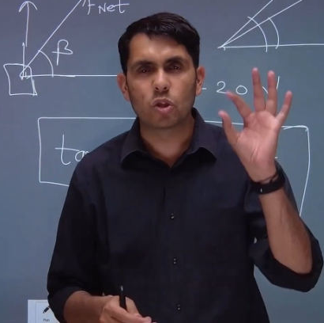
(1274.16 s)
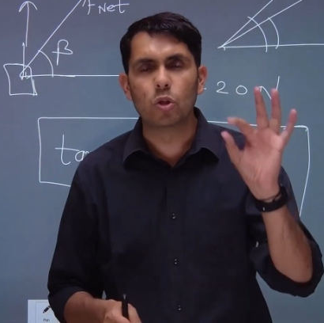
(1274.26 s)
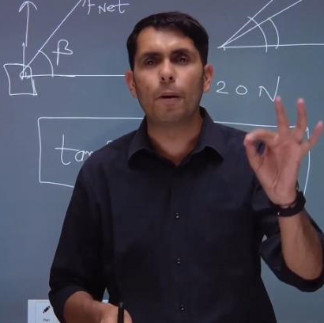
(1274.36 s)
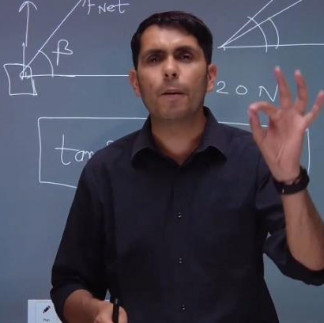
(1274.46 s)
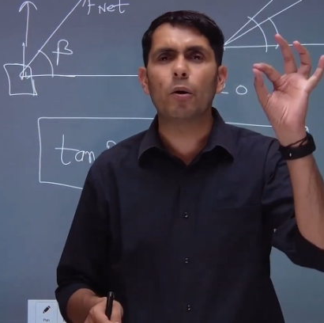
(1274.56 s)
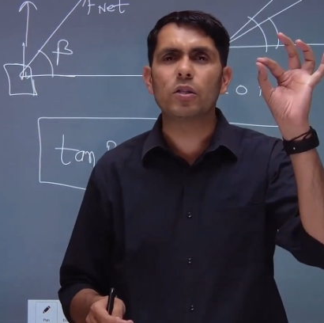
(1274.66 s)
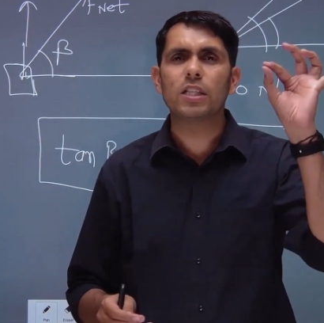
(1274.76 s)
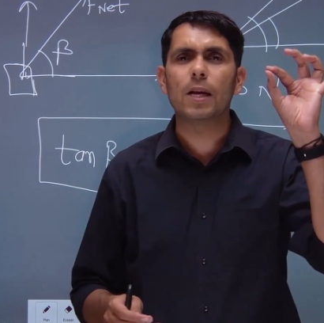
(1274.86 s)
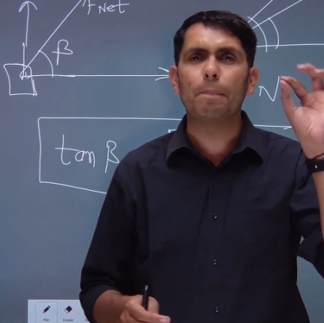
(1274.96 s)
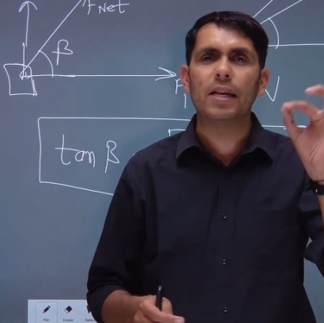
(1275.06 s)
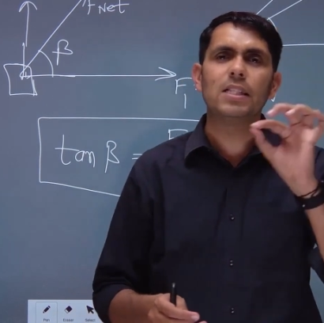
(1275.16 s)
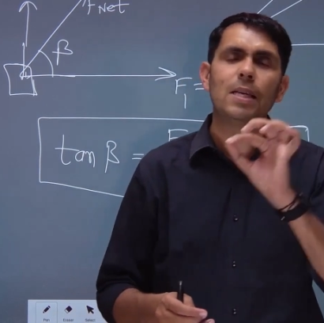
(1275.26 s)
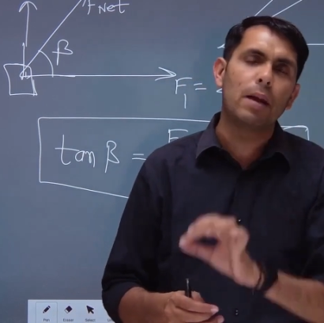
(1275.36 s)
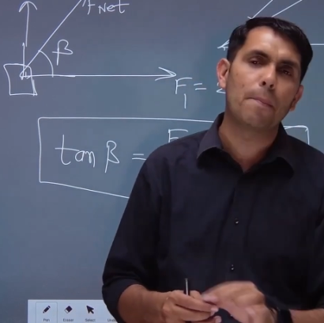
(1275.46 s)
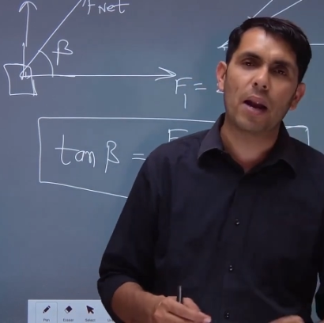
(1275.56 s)
सुपरपोजिशन
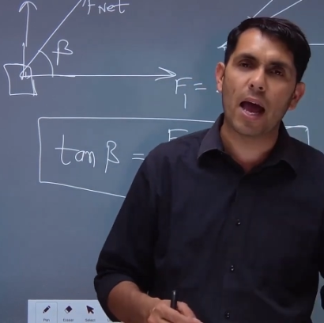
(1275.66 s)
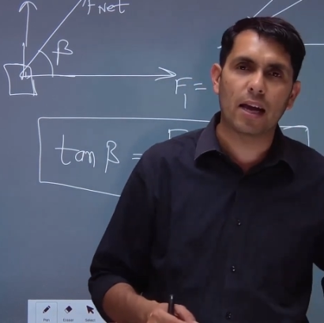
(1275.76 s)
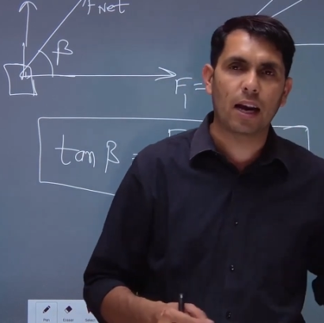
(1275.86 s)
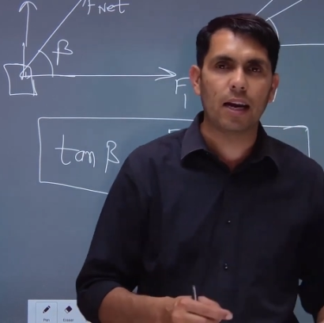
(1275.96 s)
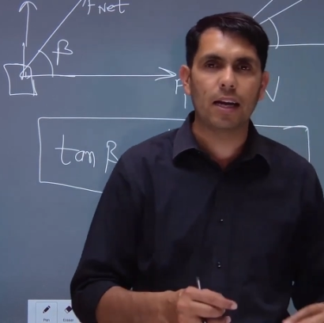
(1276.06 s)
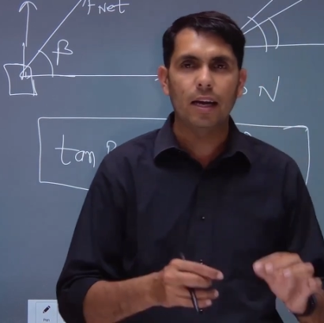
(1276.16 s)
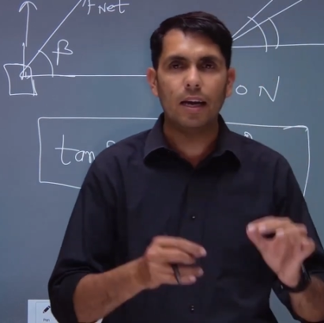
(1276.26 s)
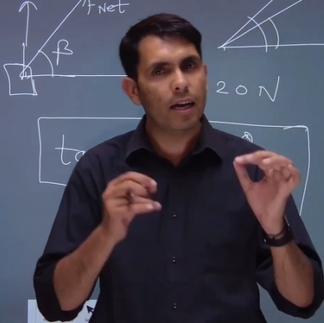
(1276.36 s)
प्रिंसिपल अप्लाई करने के